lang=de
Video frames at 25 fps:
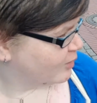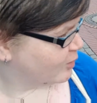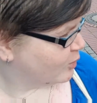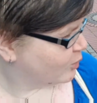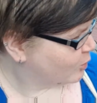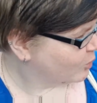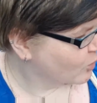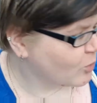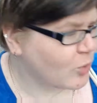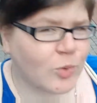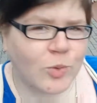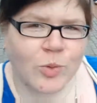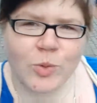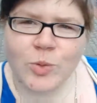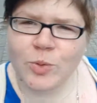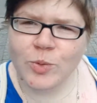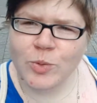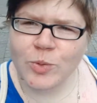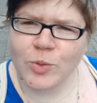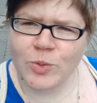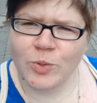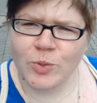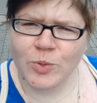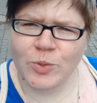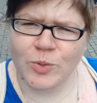
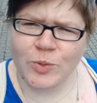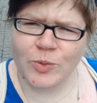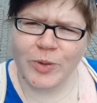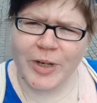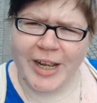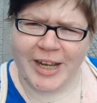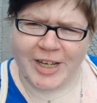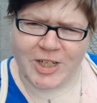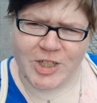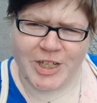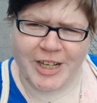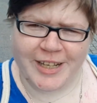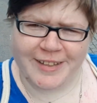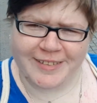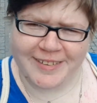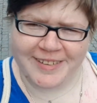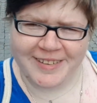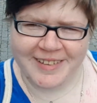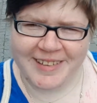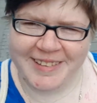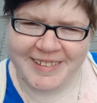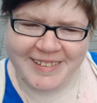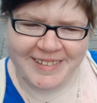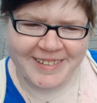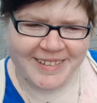zu Karstadt.
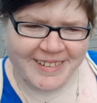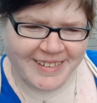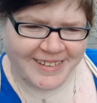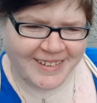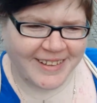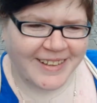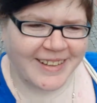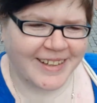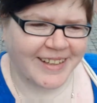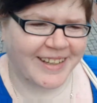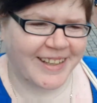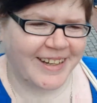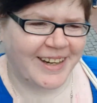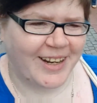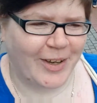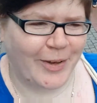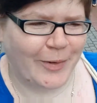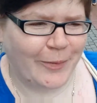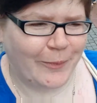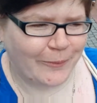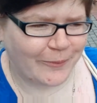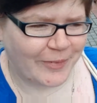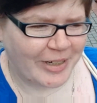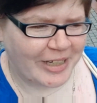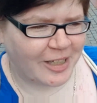Genau,
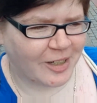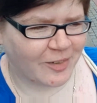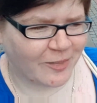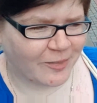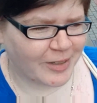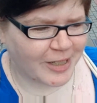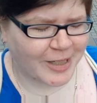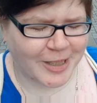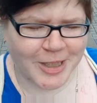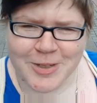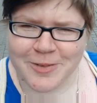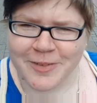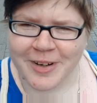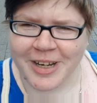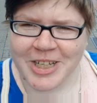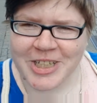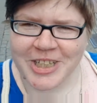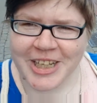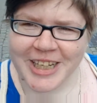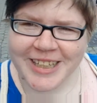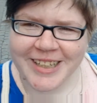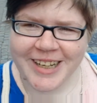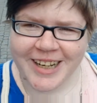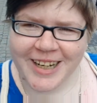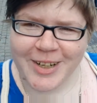weil ich nochmal nach
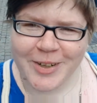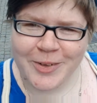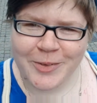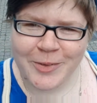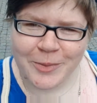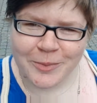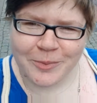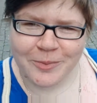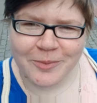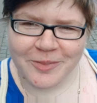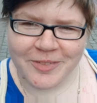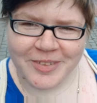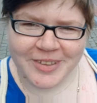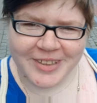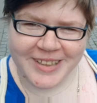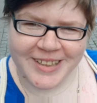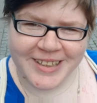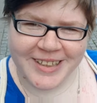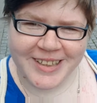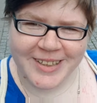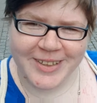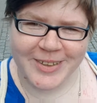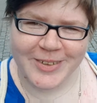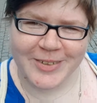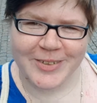Strecknadeln gucken
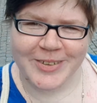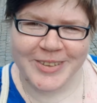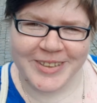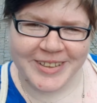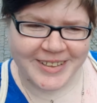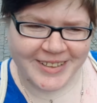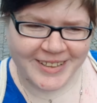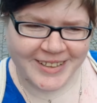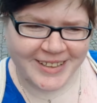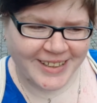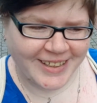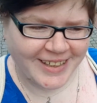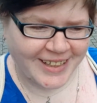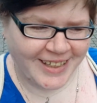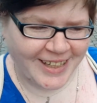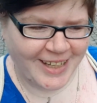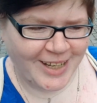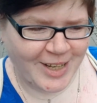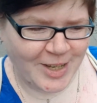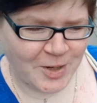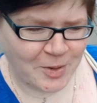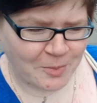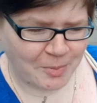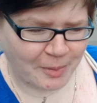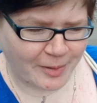will und
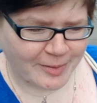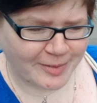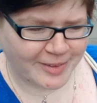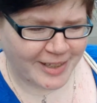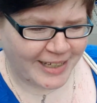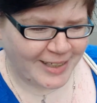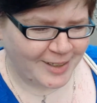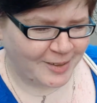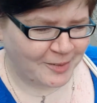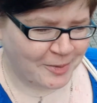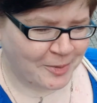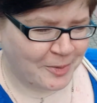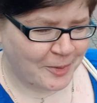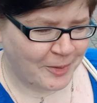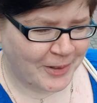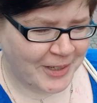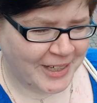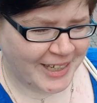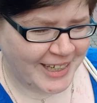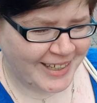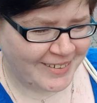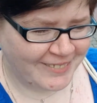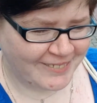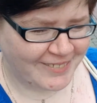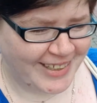du brauchst gar nicht
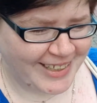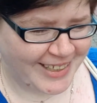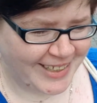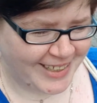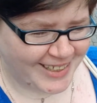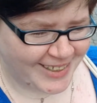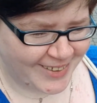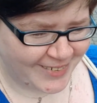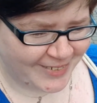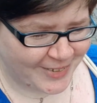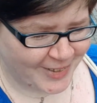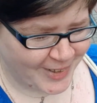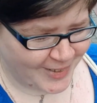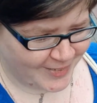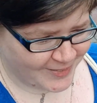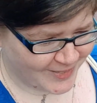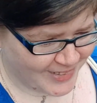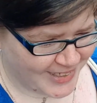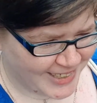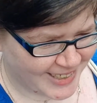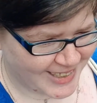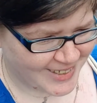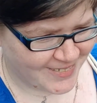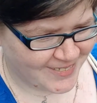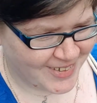vorgehen, weil ich filme
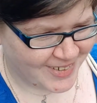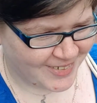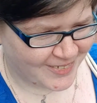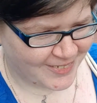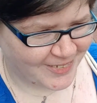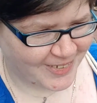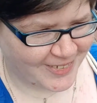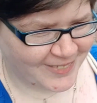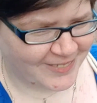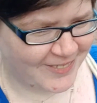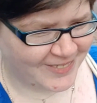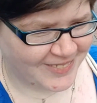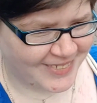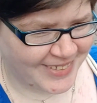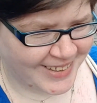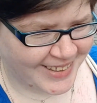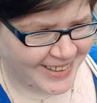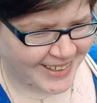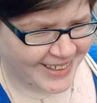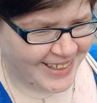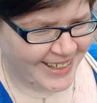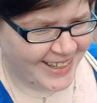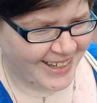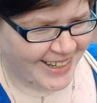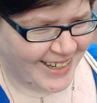mich nämlich von
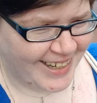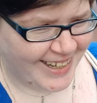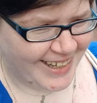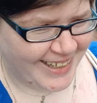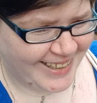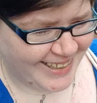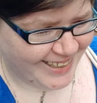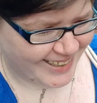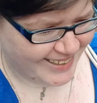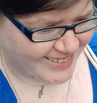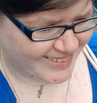anderer